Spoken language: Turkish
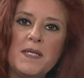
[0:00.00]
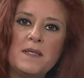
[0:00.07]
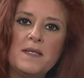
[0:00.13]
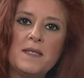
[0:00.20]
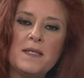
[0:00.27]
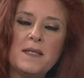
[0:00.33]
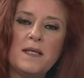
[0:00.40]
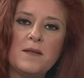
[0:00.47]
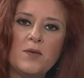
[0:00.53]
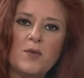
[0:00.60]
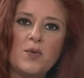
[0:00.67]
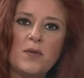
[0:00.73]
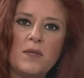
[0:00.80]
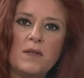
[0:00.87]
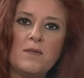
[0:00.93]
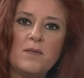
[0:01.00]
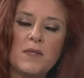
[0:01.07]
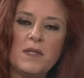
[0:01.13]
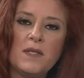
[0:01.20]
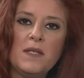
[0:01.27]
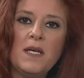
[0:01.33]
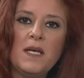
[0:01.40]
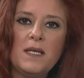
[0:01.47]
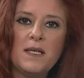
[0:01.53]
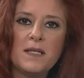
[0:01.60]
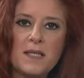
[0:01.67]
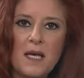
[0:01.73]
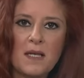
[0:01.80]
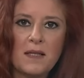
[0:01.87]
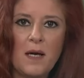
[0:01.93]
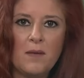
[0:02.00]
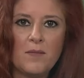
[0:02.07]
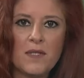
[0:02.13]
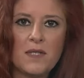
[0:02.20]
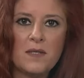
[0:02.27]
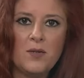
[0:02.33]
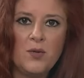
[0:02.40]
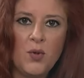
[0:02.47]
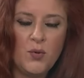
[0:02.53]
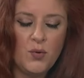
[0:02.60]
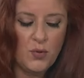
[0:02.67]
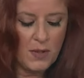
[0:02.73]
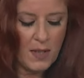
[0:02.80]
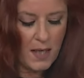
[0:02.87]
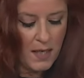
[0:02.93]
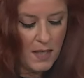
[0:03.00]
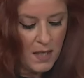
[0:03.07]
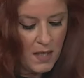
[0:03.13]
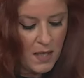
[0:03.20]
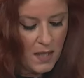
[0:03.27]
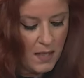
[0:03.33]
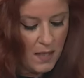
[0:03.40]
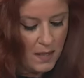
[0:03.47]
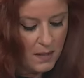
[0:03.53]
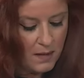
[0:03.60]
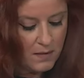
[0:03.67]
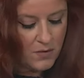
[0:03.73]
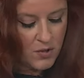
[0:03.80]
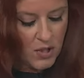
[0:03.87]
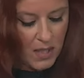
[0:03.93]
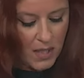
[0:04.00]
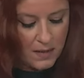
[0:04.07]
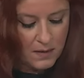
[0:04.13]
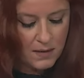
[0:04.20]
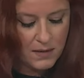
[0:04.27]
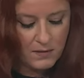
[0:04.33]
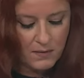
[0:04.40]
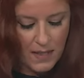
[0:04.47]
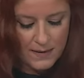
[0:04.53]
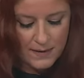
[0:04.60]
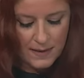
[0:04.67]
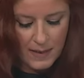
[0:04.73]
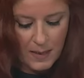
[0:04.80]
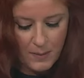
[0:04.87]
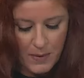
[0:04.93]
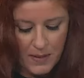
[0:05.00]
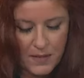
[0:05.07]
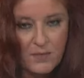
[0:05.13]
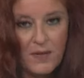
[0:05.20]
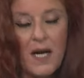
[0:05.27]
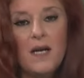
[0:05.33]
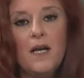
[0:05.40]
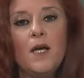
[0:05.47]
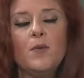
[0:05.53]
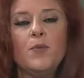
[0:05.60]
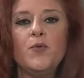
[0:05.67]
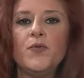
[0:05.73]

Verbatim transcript: pestisitlerin kullanımının yasaklanması yönünde e, çağrıları var, talepleri var.